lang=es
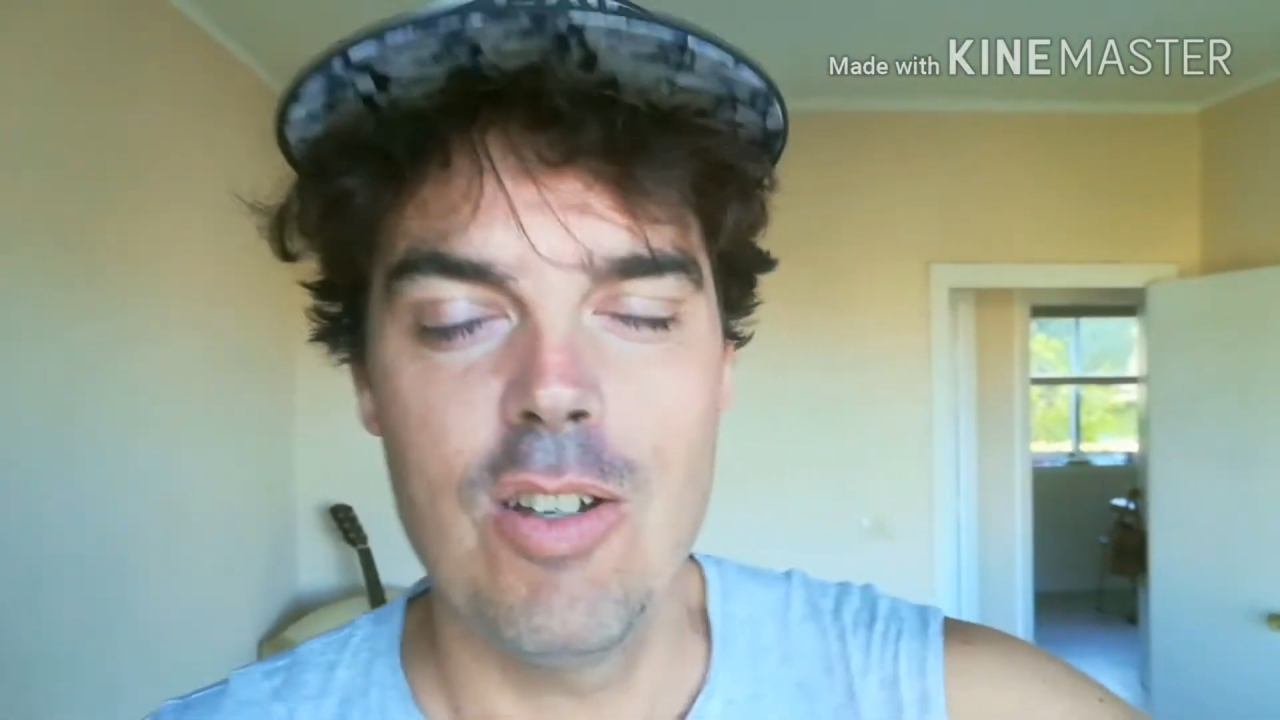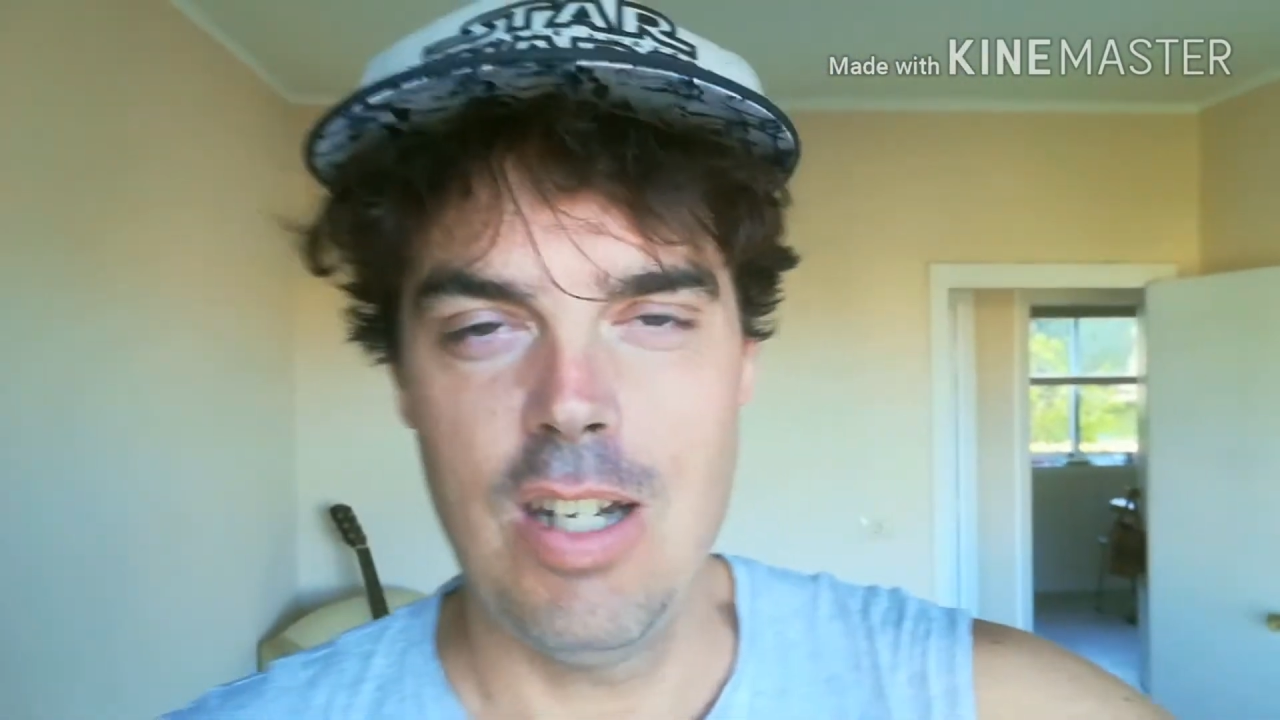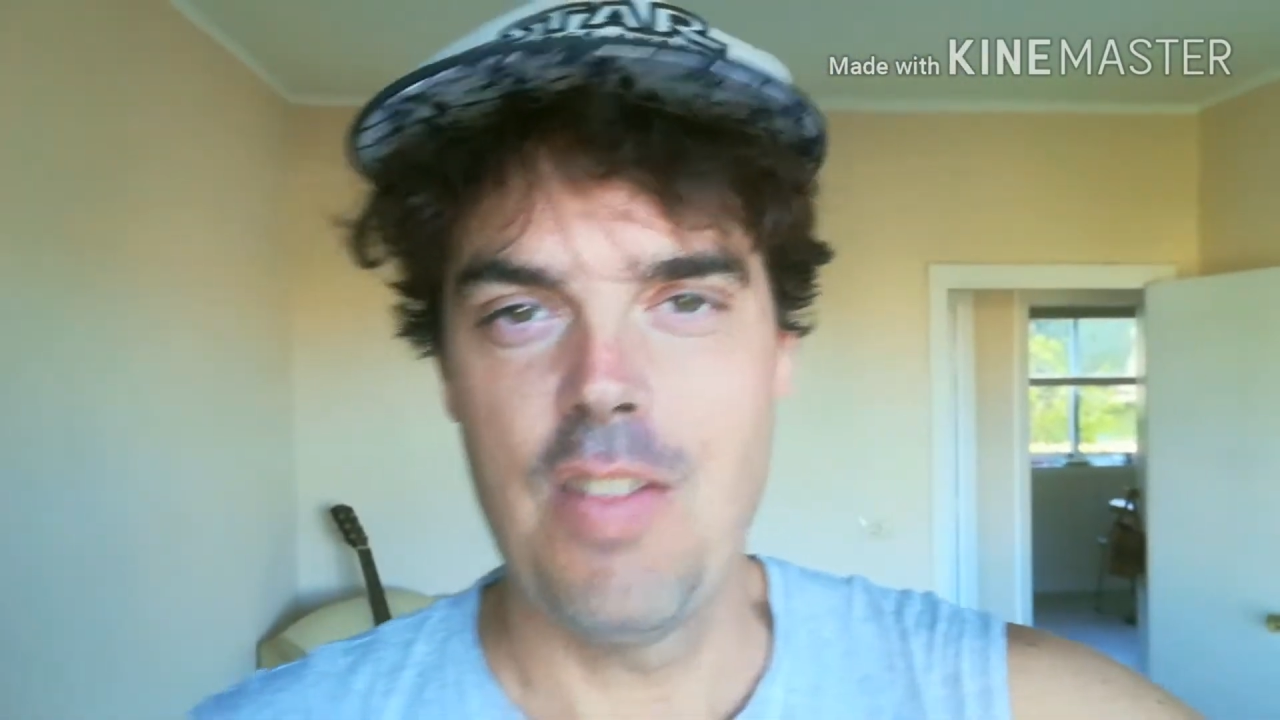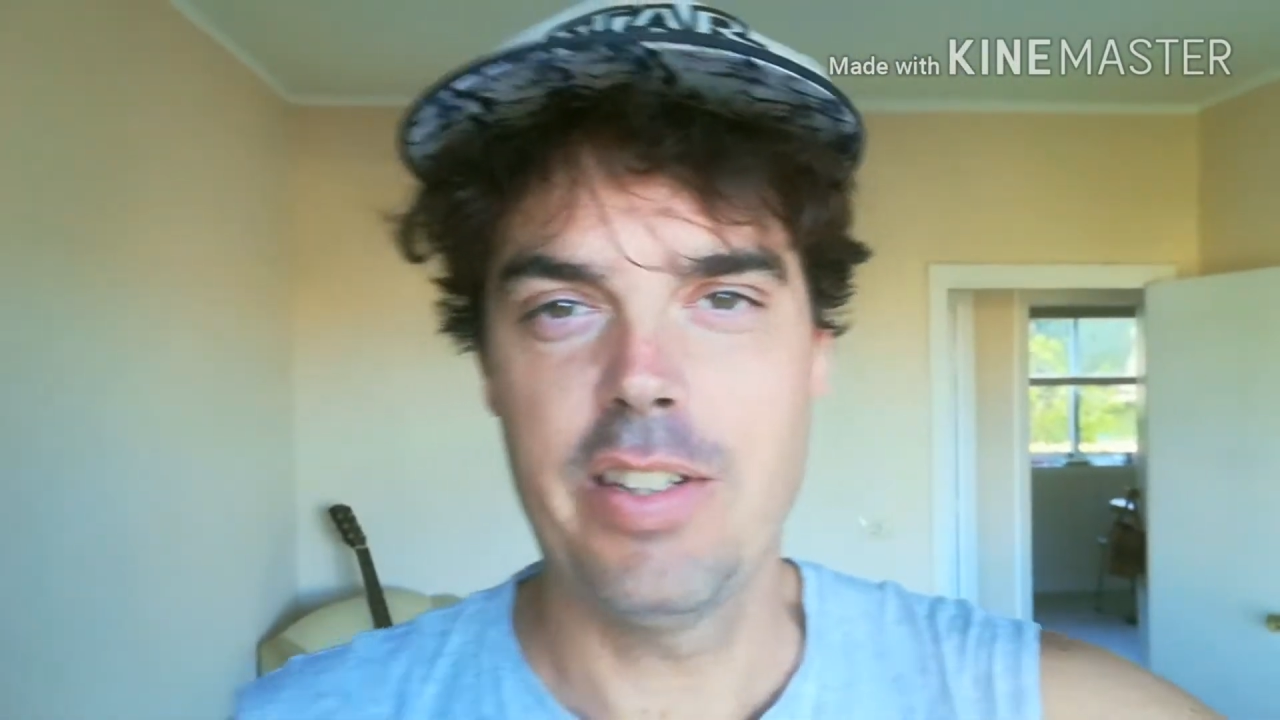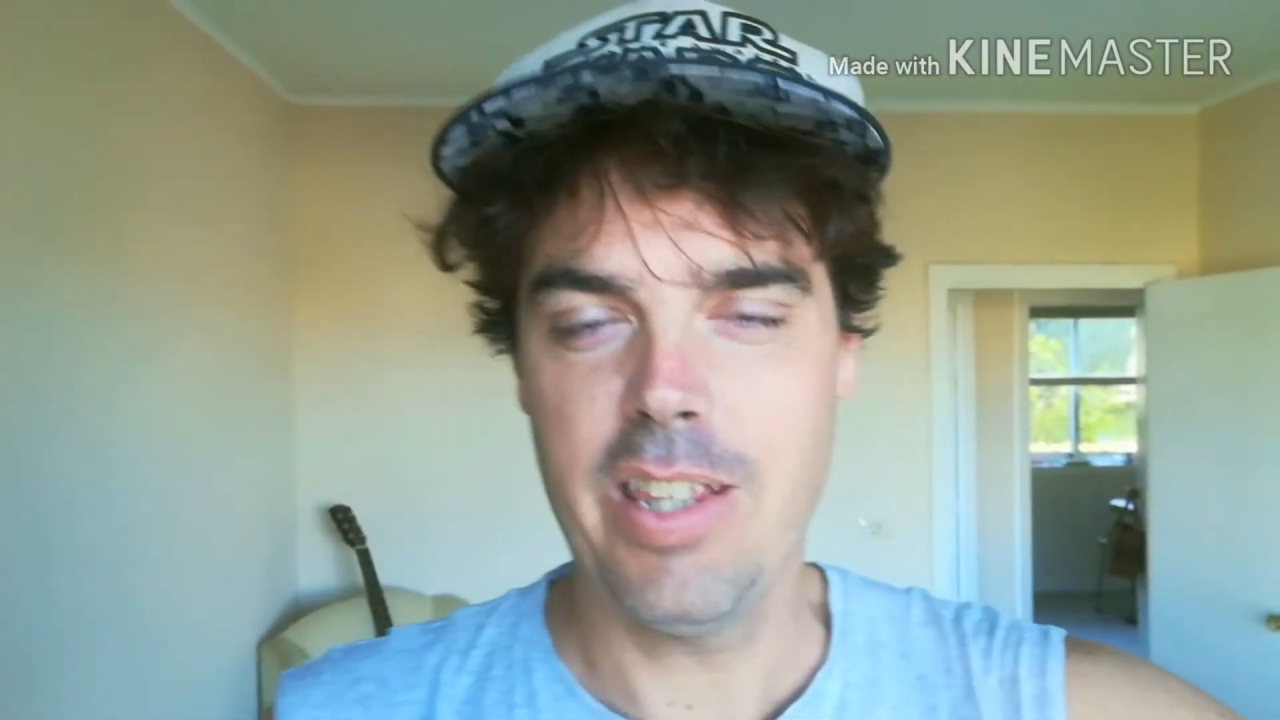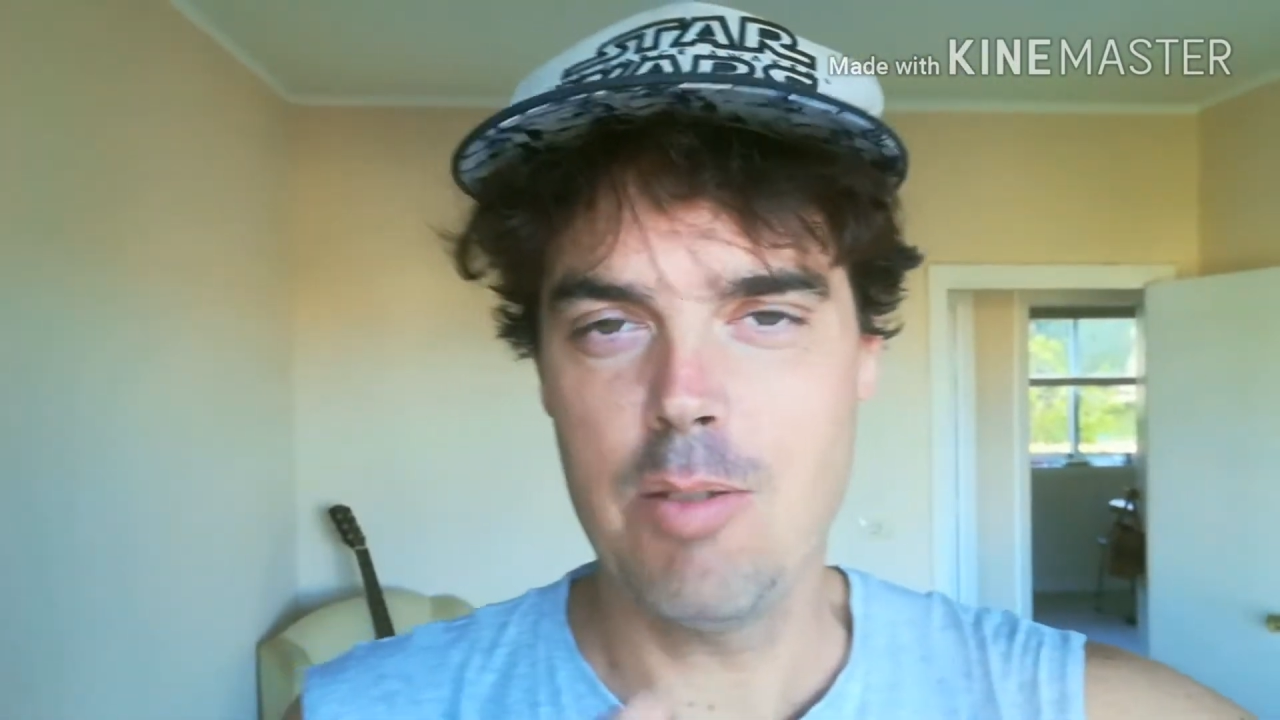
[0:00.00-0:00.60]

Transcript: La certeza